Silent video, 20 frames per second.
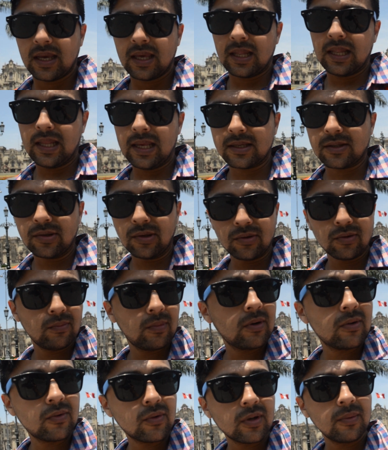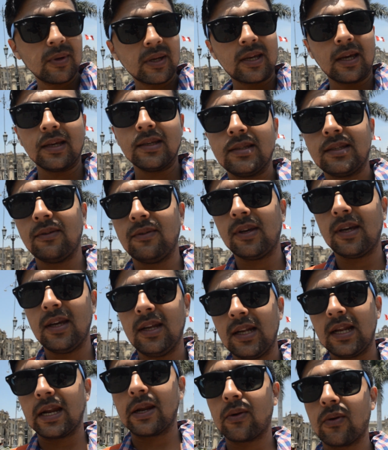Lección número uno que me queda de este viaje
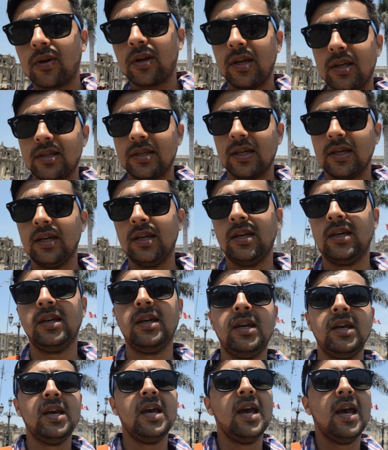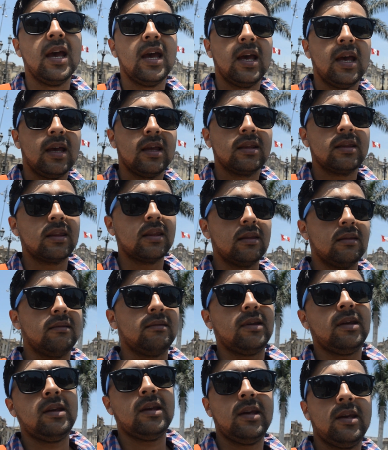largo que hice.
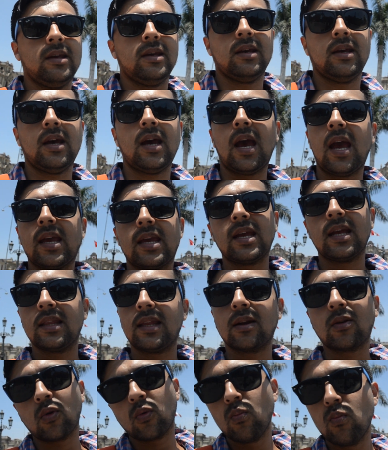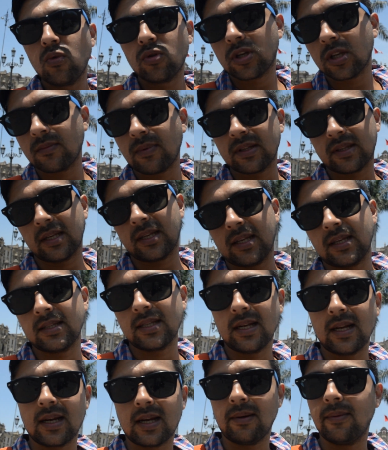Eh, hay que andar con muchas baterías de
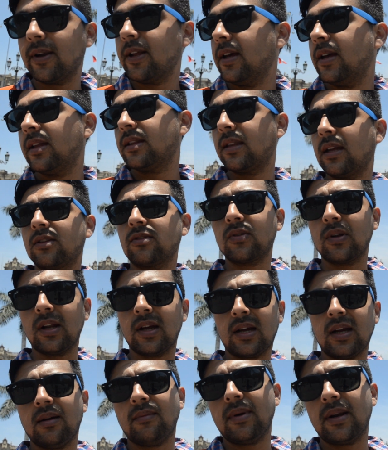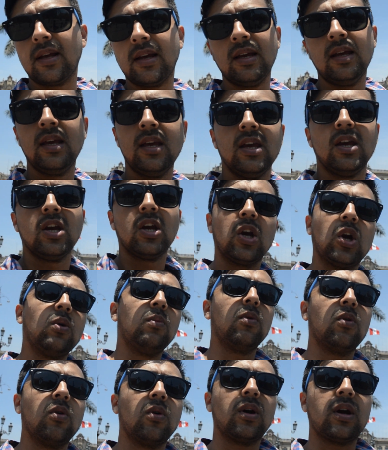la cámara, tanto de la cámara
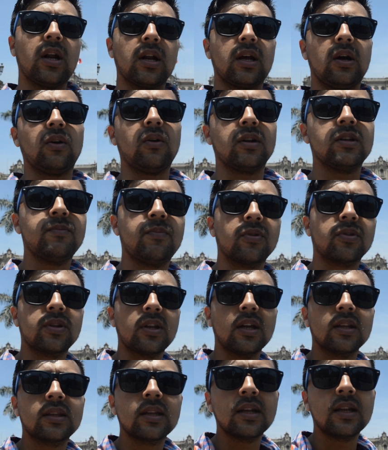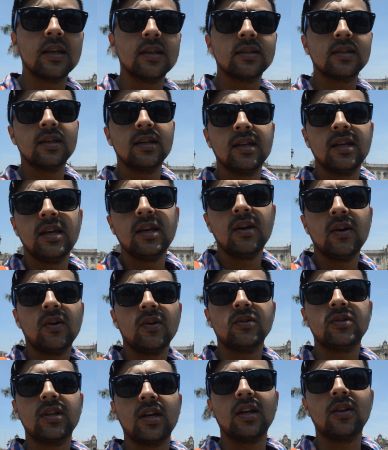como con cargadores portátiles.
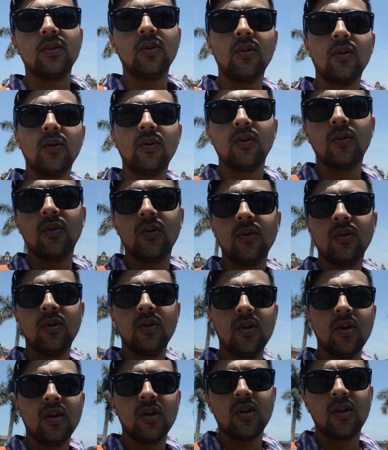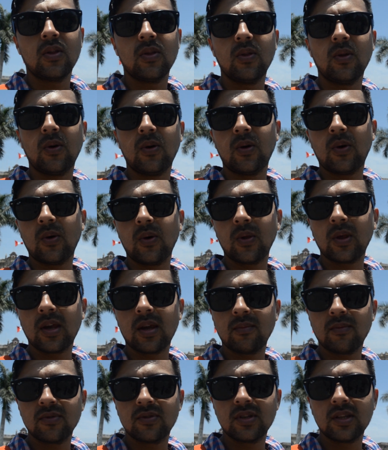O sea, no, no
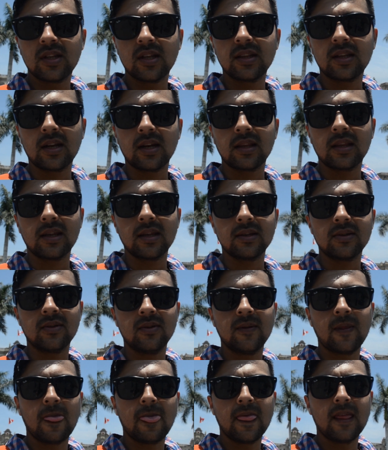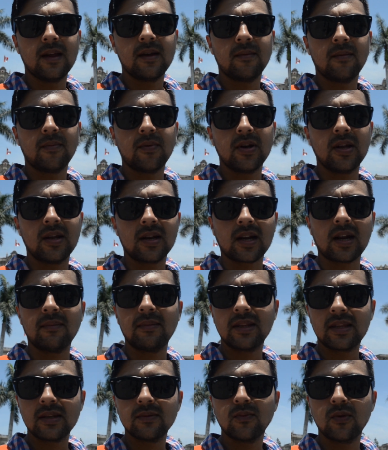dejemos sin andar de eso. Pues
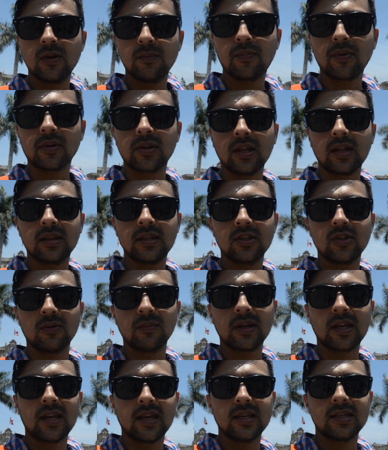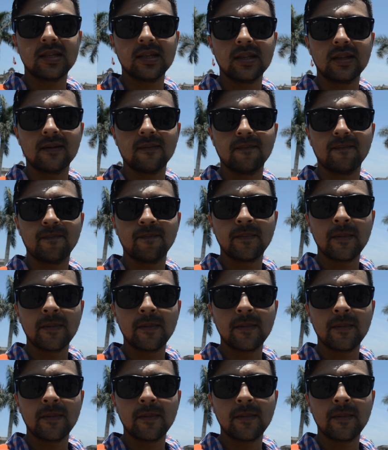realmente es muy importante y yo me quedé sin,